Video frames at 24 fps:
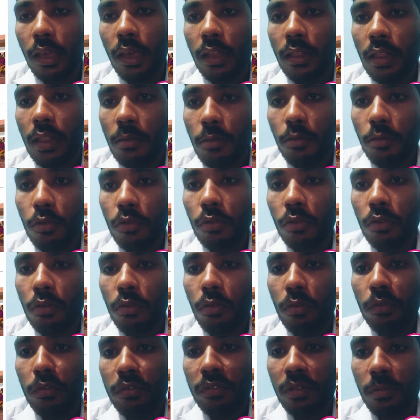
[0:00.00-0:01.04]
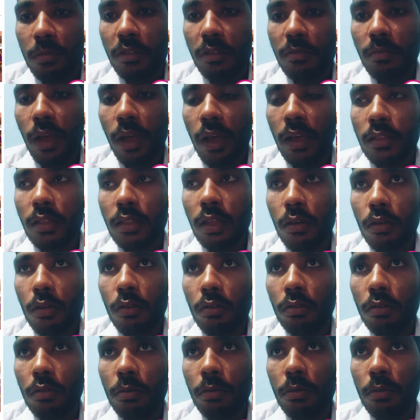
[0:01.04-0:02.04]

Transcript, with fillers: तब उनको समझ में आया था और वो